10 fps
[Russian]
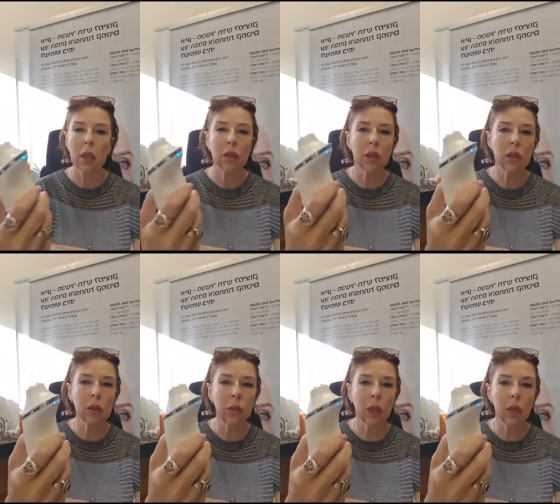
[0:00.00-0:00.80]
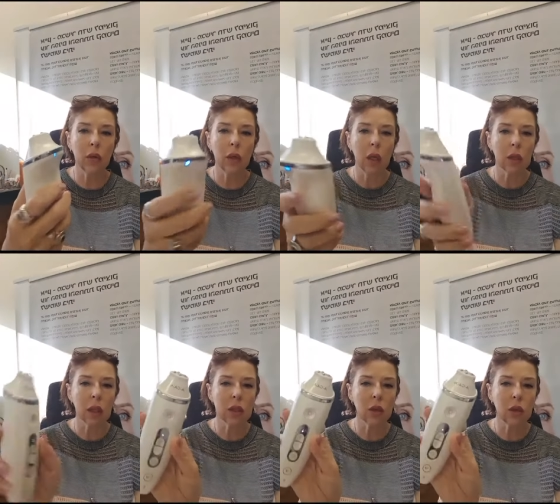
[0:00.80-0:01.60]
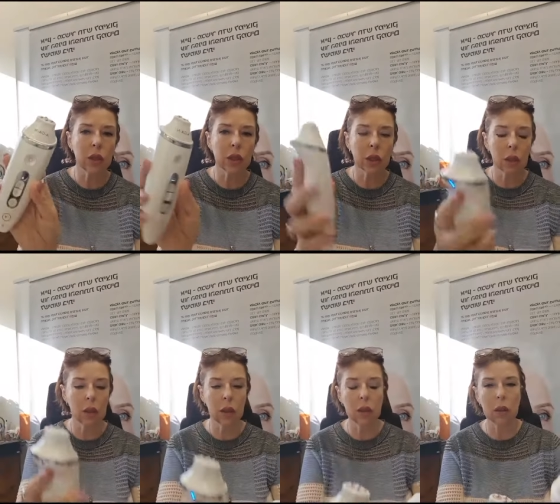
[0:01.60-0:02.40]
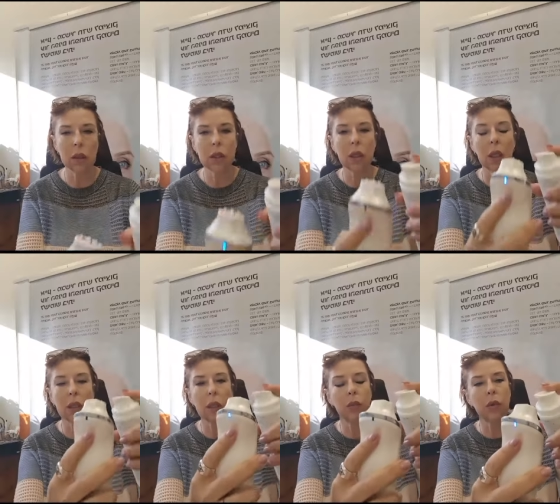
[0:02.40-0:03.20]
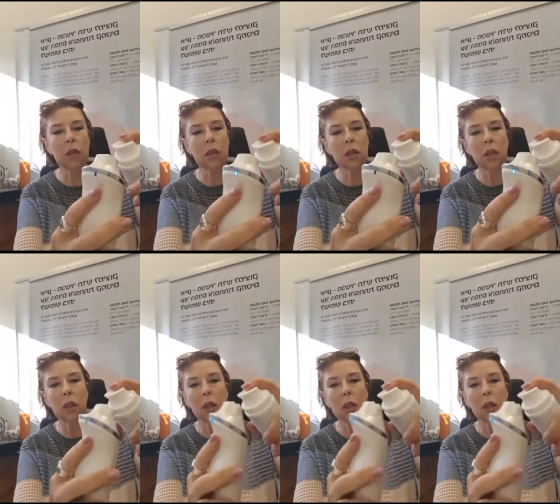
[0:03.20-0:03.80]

Нажимаю на солнышко, начинает работать.